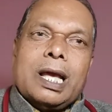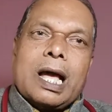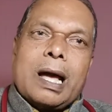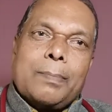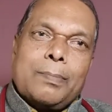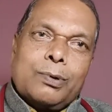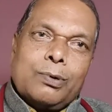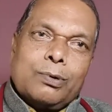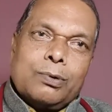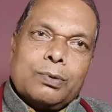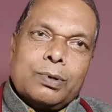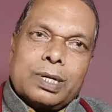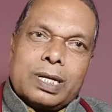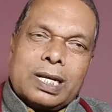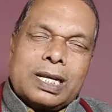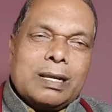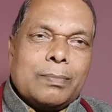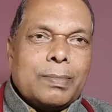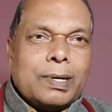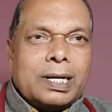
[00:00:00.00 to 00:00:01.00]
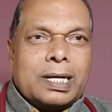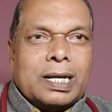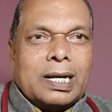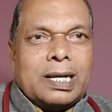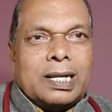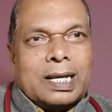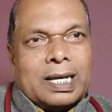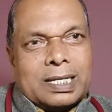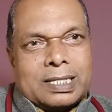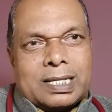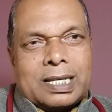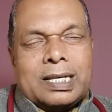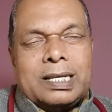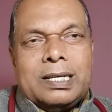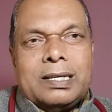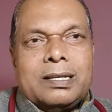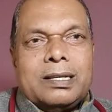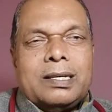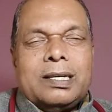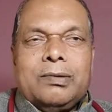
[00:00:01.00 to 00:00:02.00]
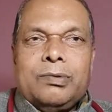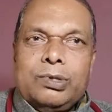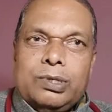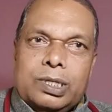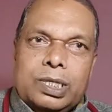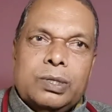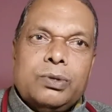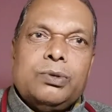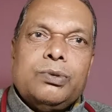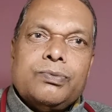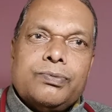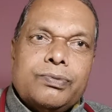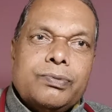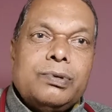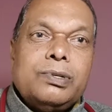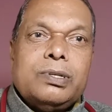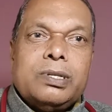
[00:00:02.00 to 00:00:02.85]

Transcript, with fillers: आप लोगों के लिए मैं डेली ऐसे ही यूजफुल